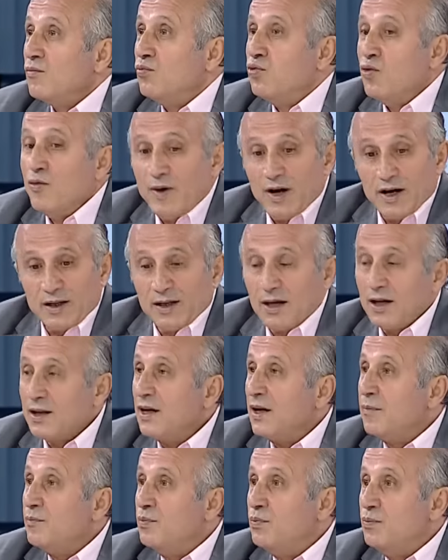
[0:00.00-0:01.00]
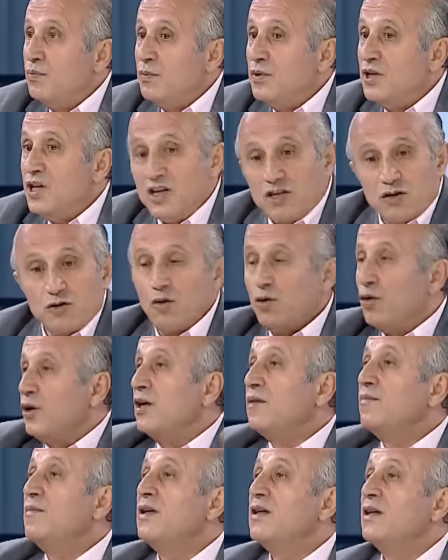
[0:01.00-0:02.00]
bu manada hiç
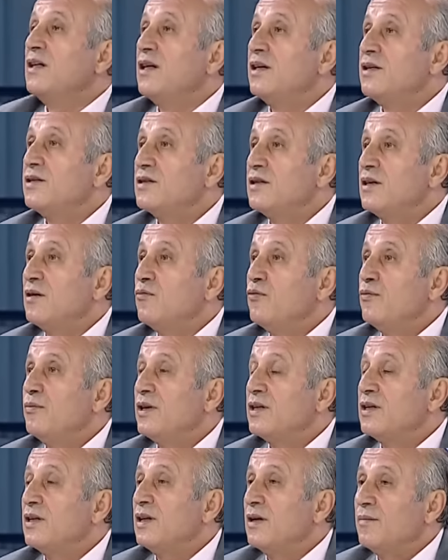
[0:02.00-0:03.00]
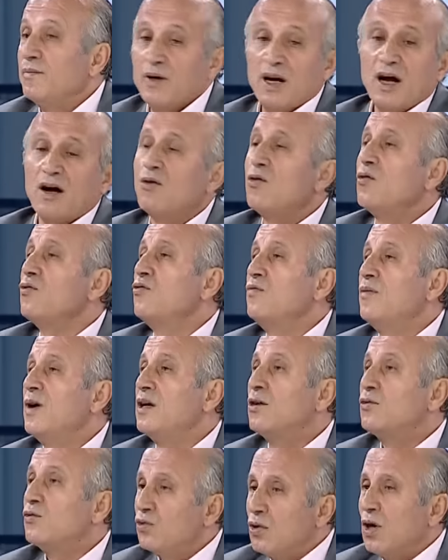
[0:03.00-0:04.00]
öğretmediler İslam ümmetine. Bırak
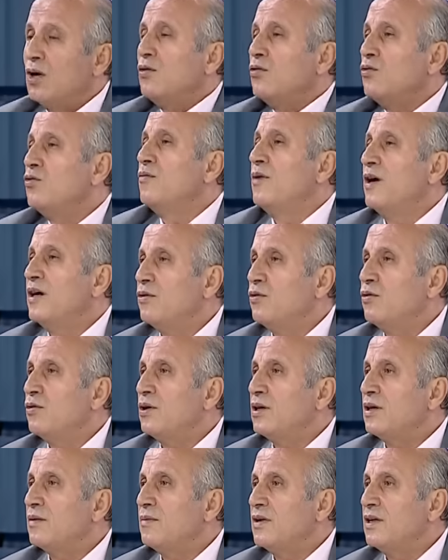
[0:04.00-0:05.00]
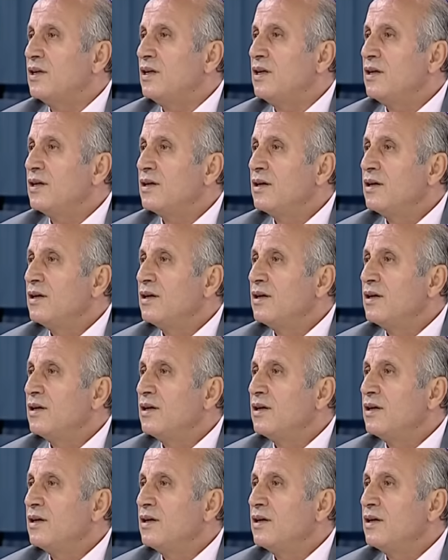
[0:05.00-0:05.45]
okumayı, Kur'an okumayı da öğretmediler.